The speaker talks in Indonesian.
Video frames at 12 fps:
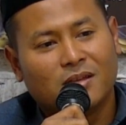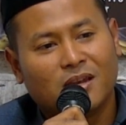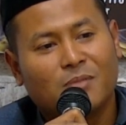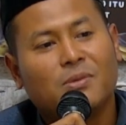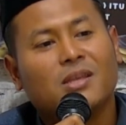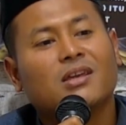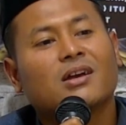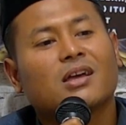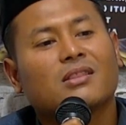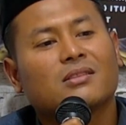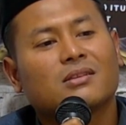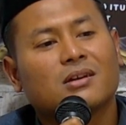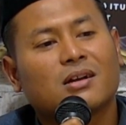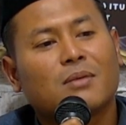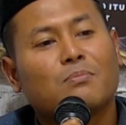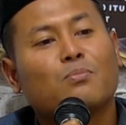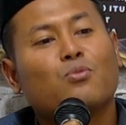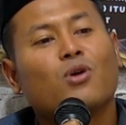lebih dekat ke
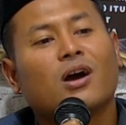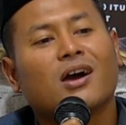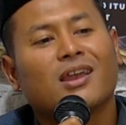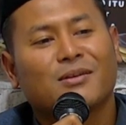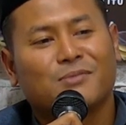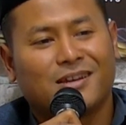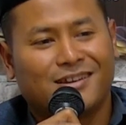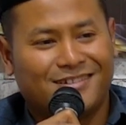kampuang halaman.